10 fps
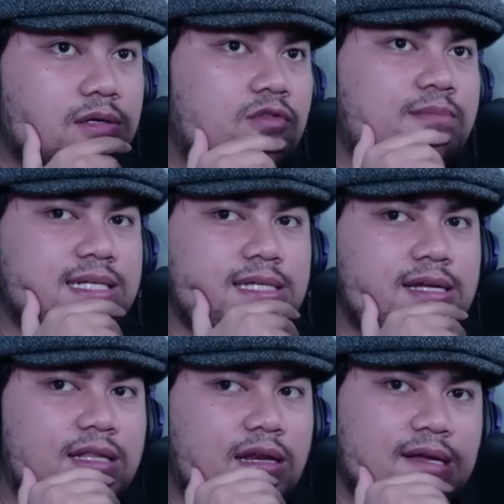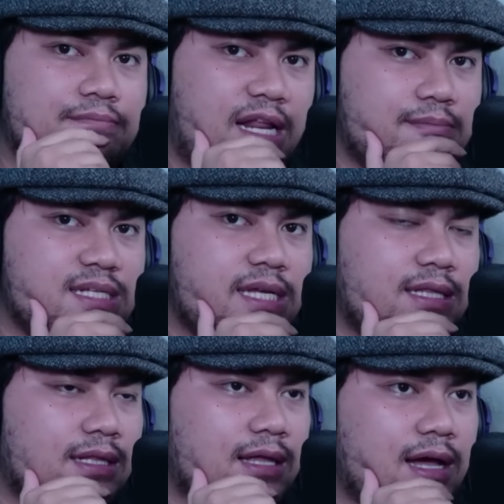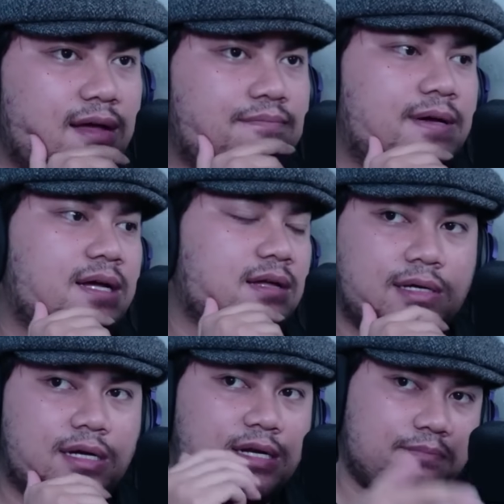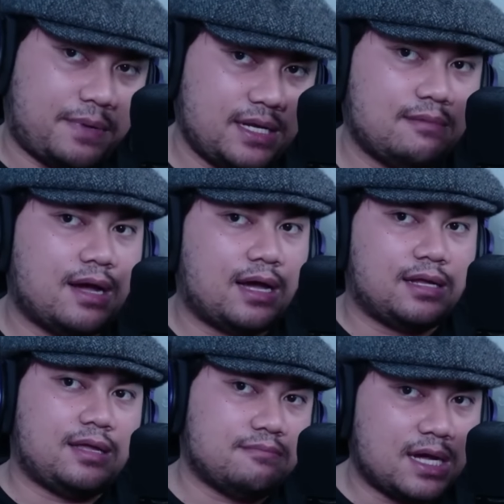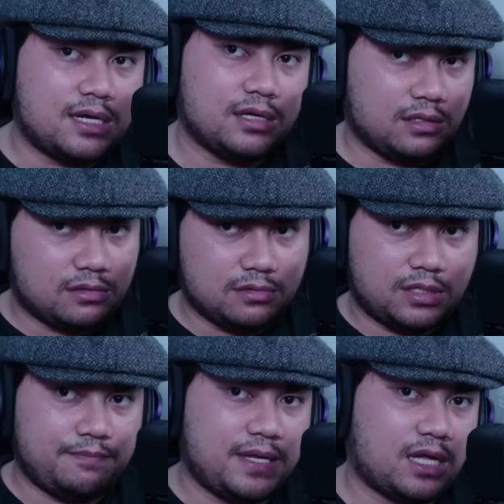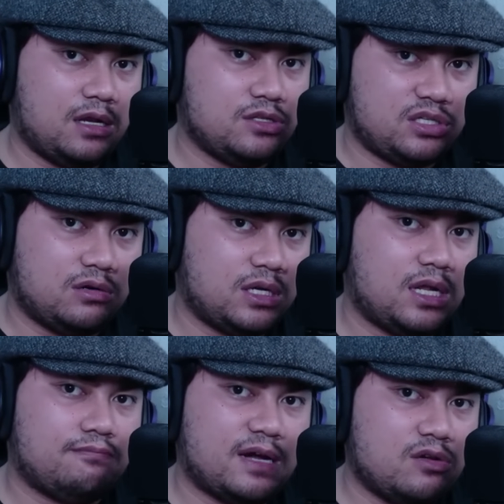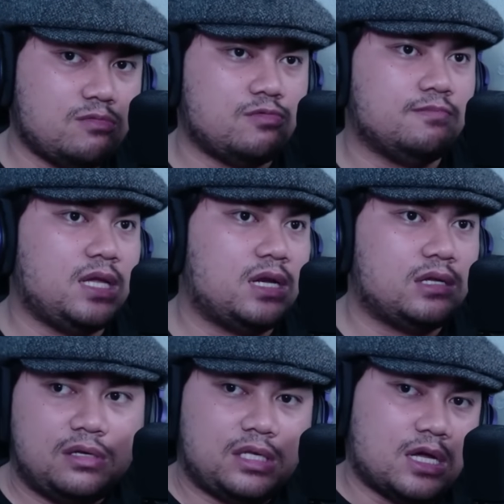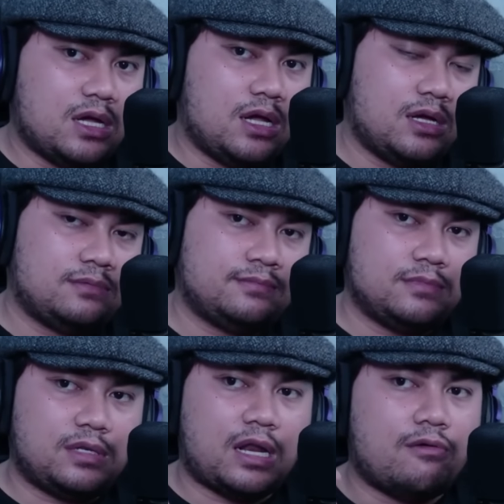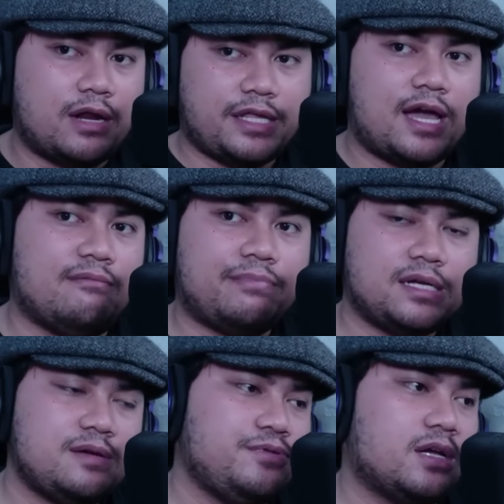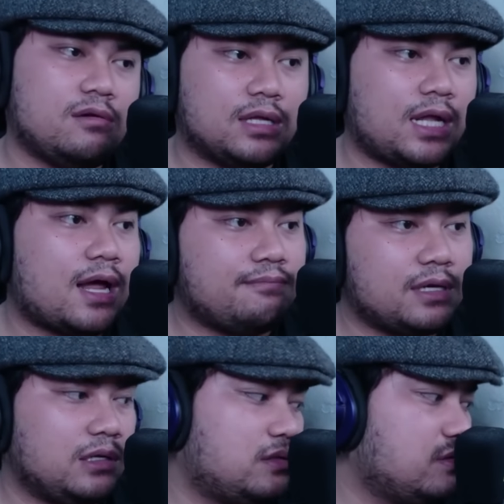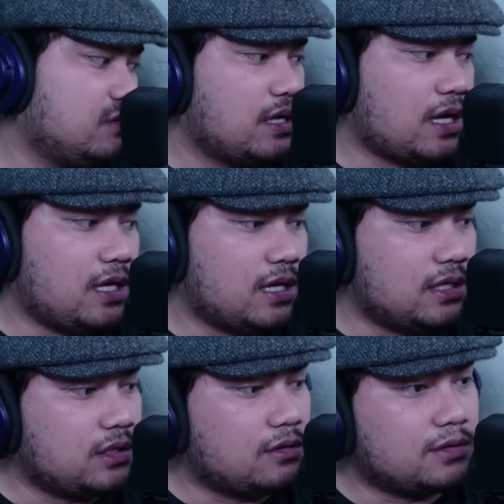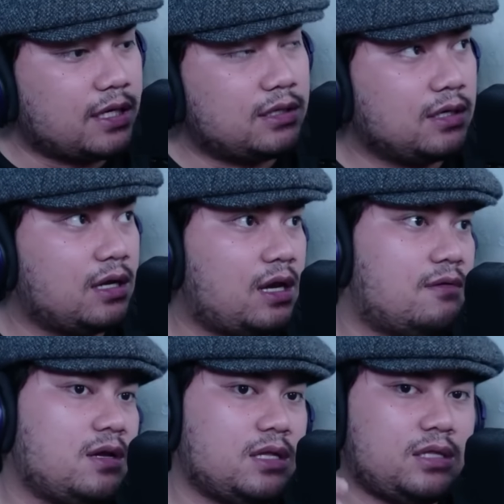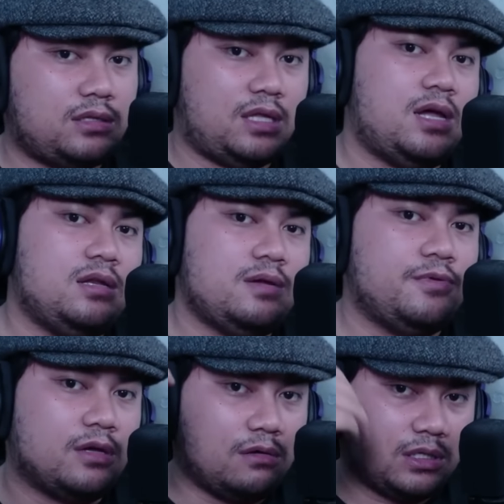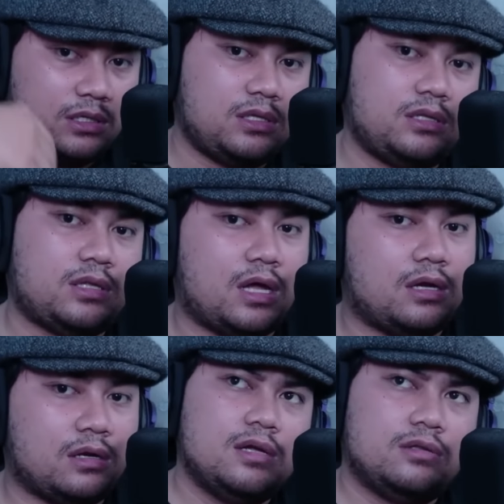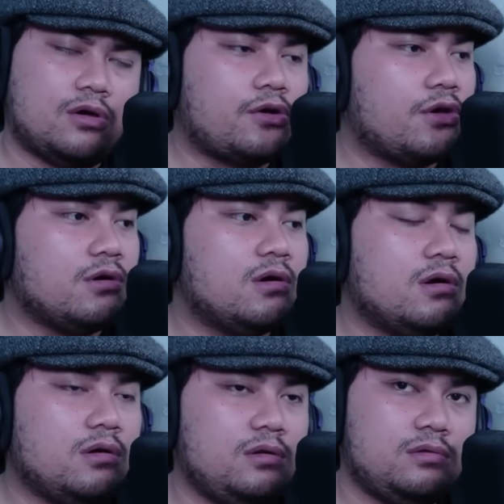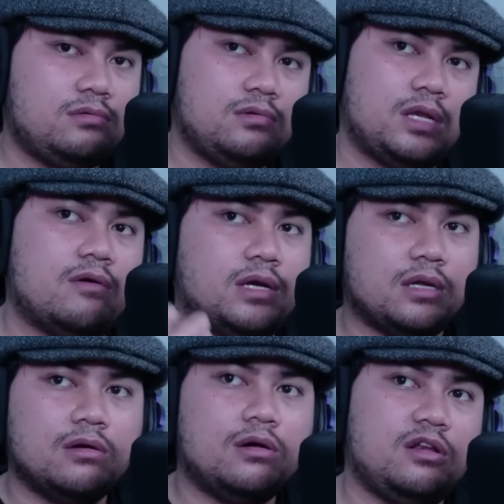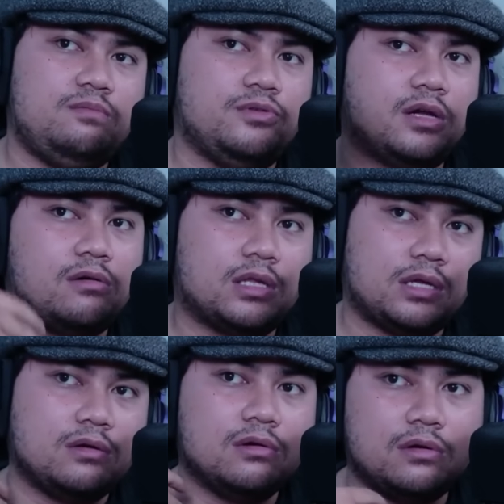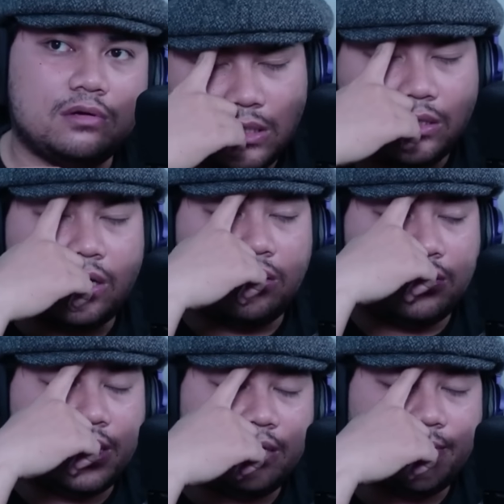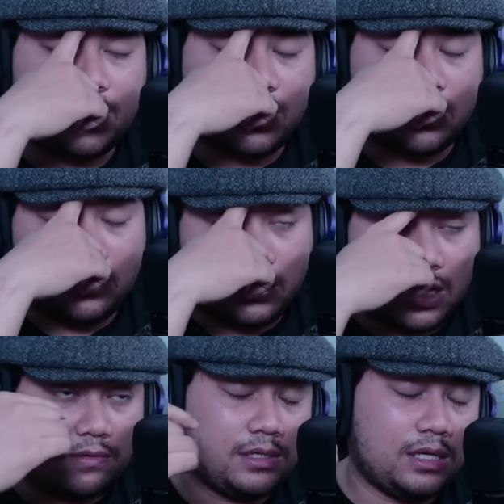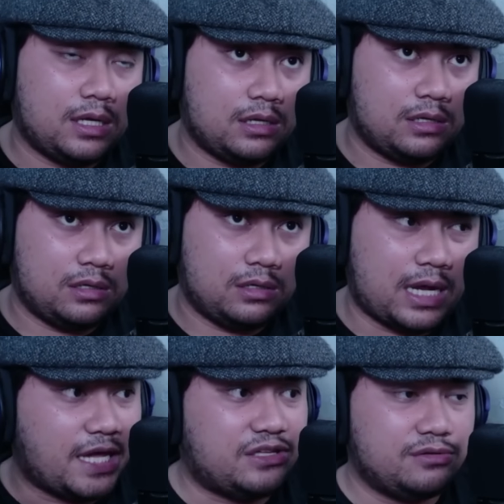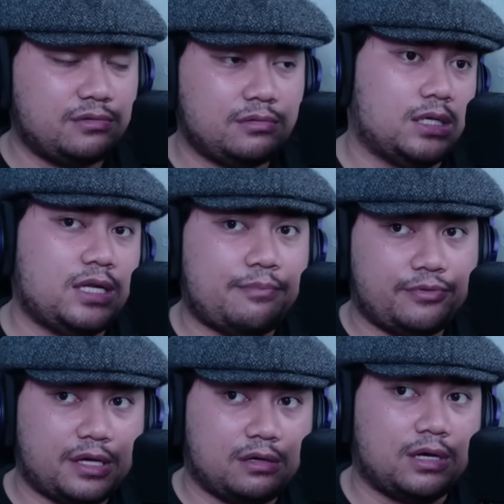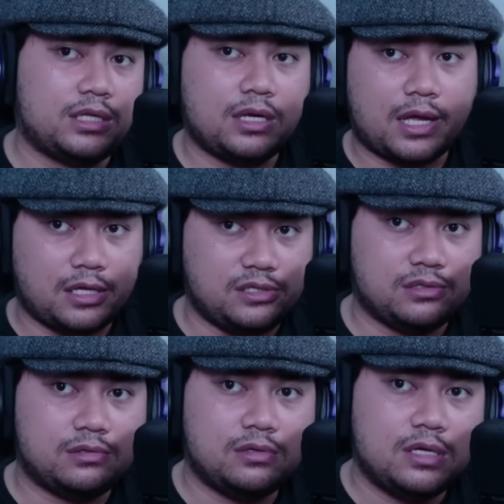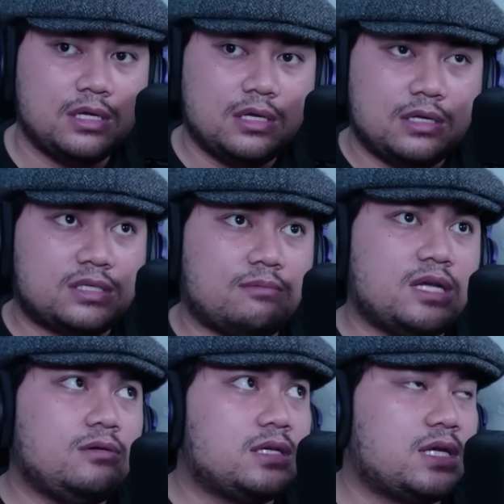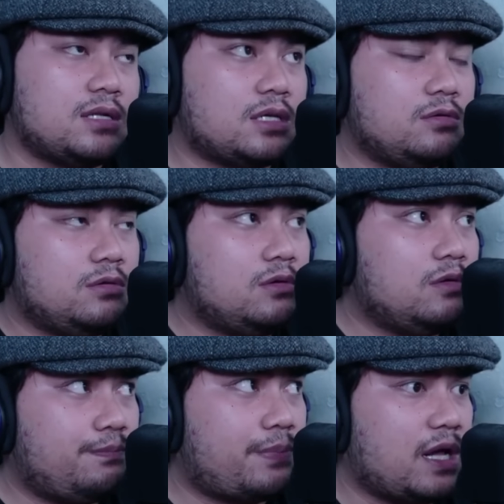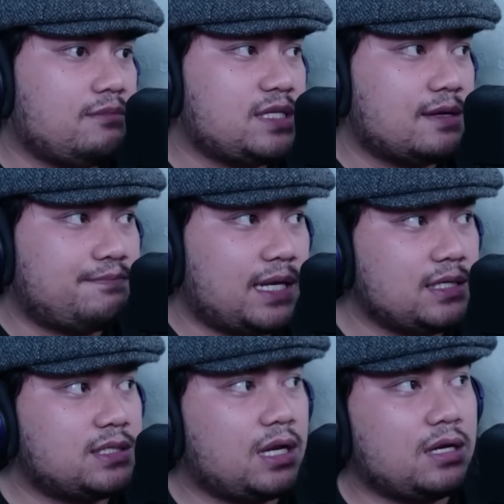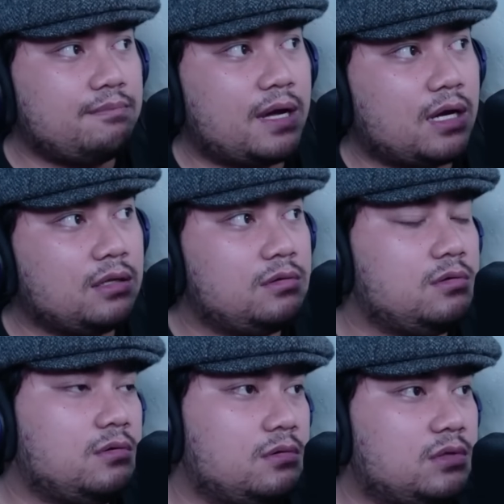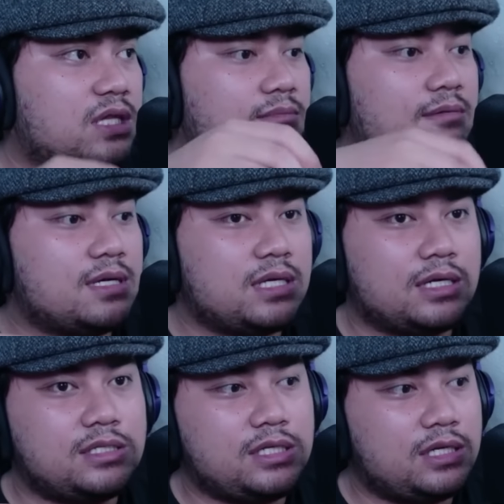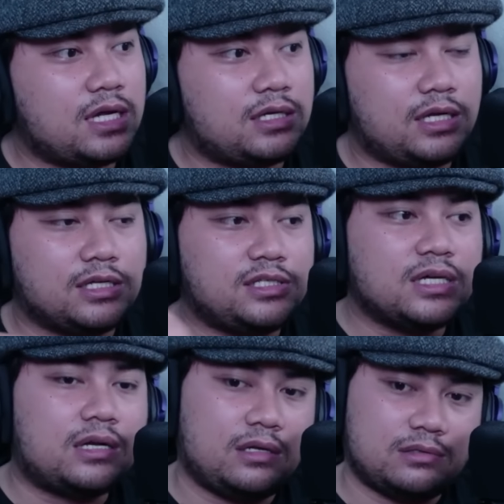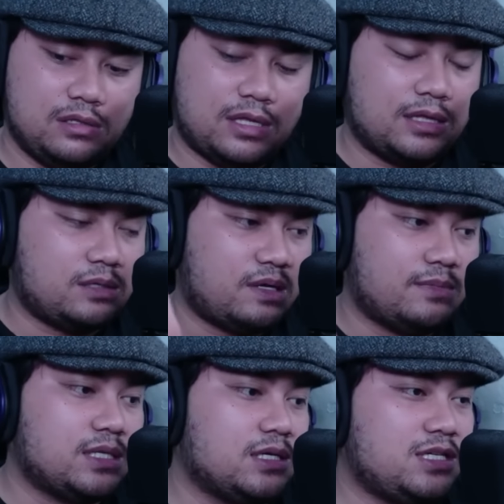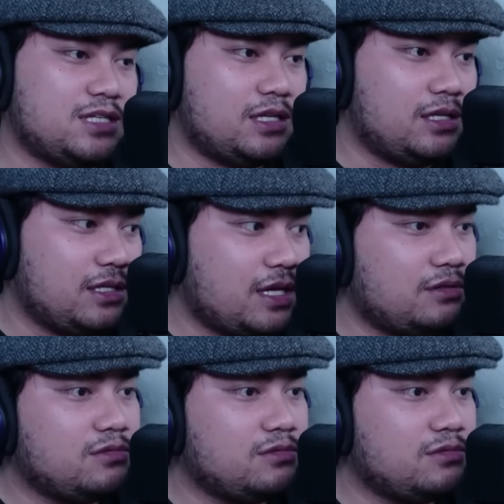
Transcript: gua masih ingat lah premisnya tentang apa, kedepannya bakal gimana gitu. Tipikal shonen pada umumnya lah, yang lawannya apa, dia punya kekuatan apa gitu. Kayak Attack on Titan kan lawannya Titan, dia punya kekuatan Titan. Tokyo Ghoul lawannya Ghoul punya kekuatan Ghoul. Nah kalau di anime ini kan lawannya Kaiju, dia punya kekuatan Kaiju sama juga salah satu premis yang paling sering dipakai tuh teman masa kecil yang dikejar gitu dan teman masa kecilnya itu